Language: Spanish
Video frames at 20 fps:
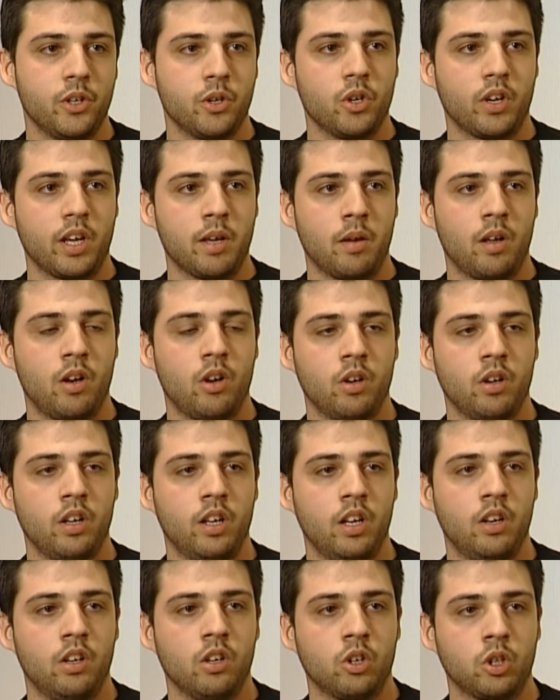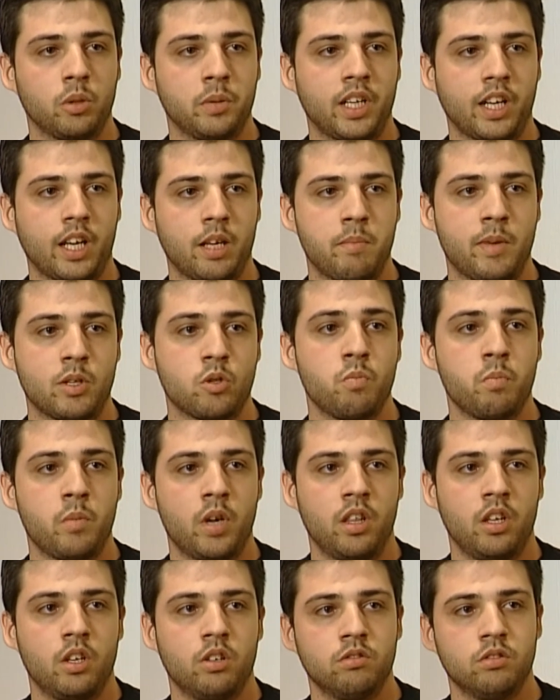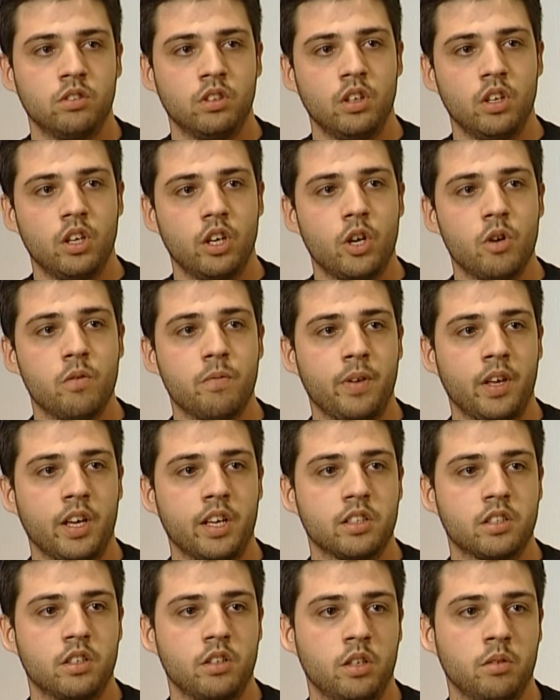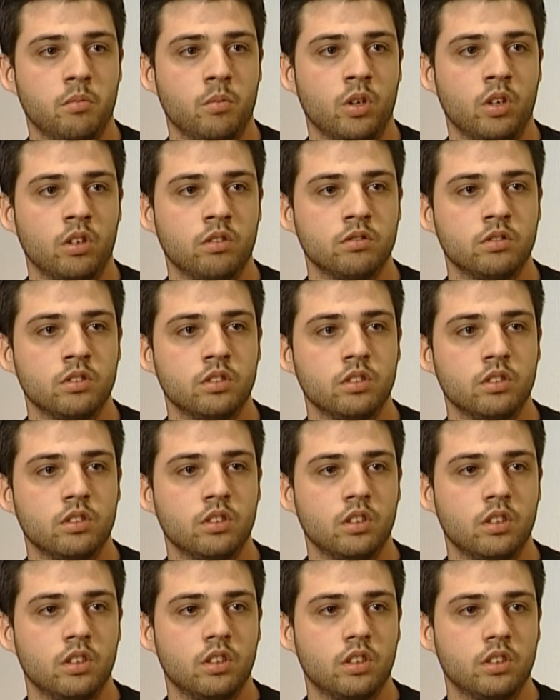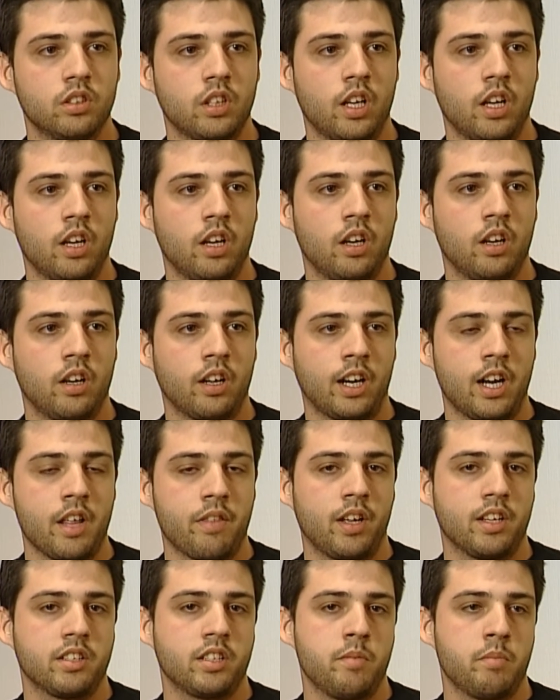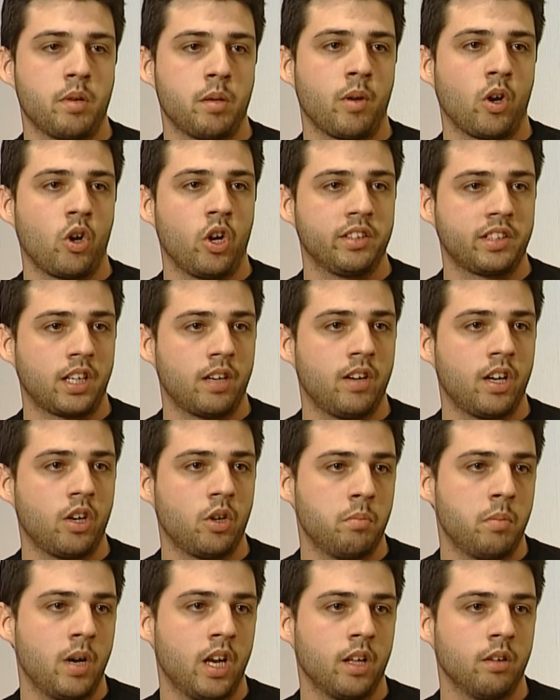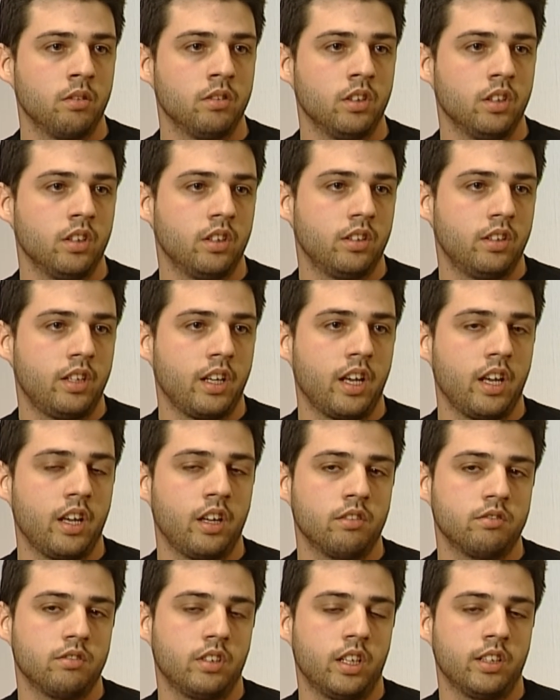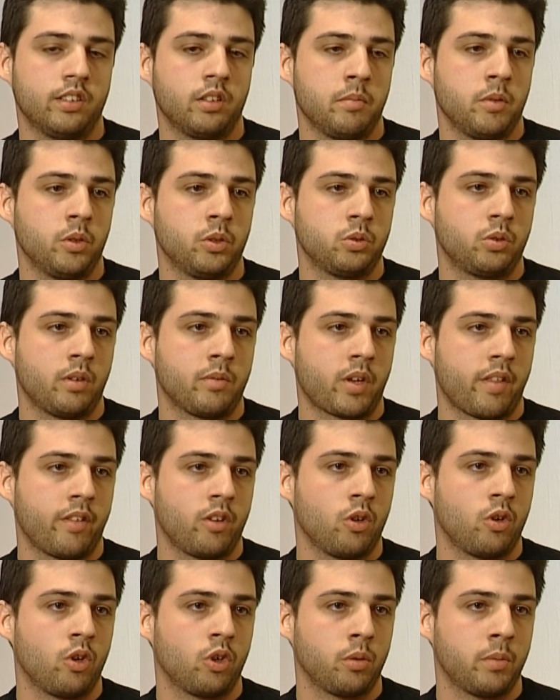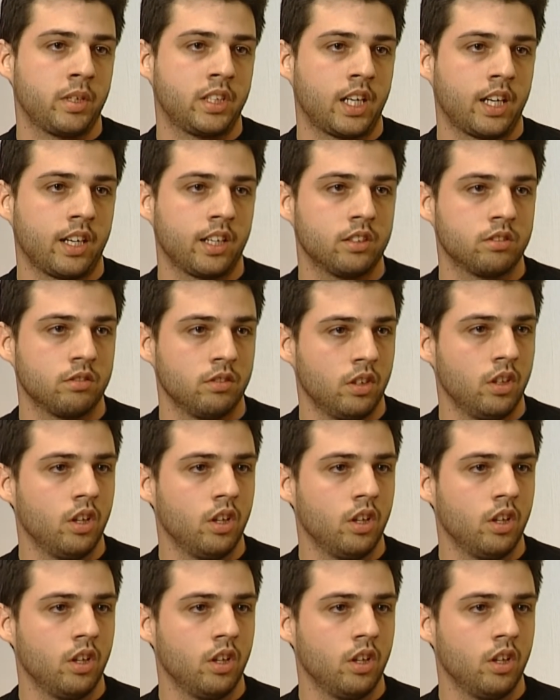Yo creo que el, cortometraje es más un medio que un fin en sí mismo. O sea, realizar siempre mejores trabajos, vale. ¿De qué? En este momento estamos haciendo cortometrajes.